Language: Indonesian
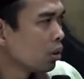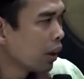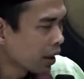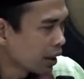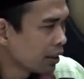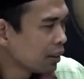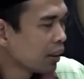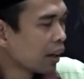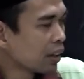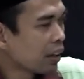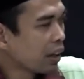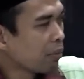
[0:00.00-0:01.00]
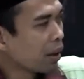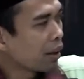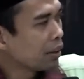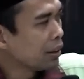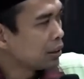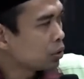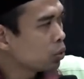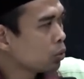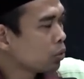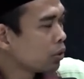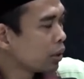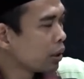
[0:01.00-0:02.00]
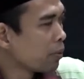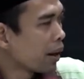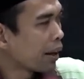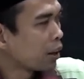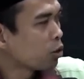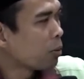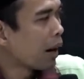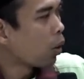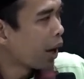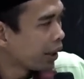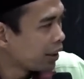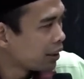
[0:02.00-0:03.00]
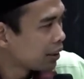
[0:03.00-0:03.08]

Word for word: Makan jangan kalian makan isu. Ini makan tuh bakwan.